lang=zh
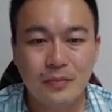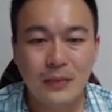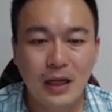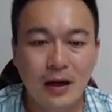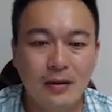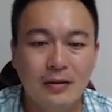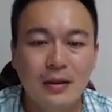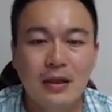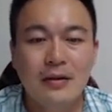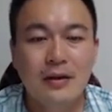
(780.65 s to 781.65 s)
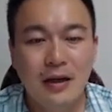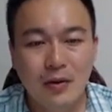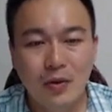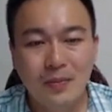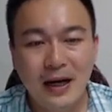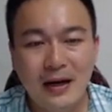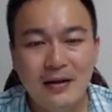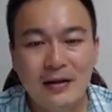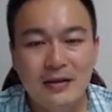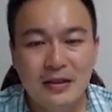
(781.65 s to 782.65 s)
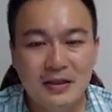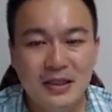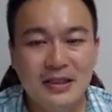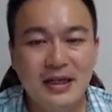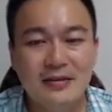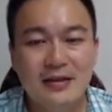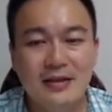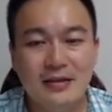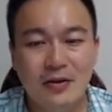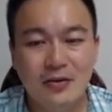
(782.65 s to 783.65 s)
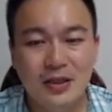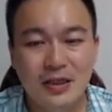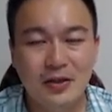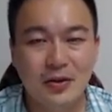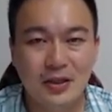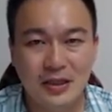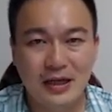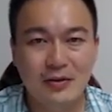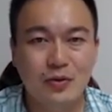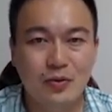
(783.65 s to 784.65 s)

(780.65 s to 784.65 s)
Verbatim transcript: 好，那我把实际上这个东西有的强度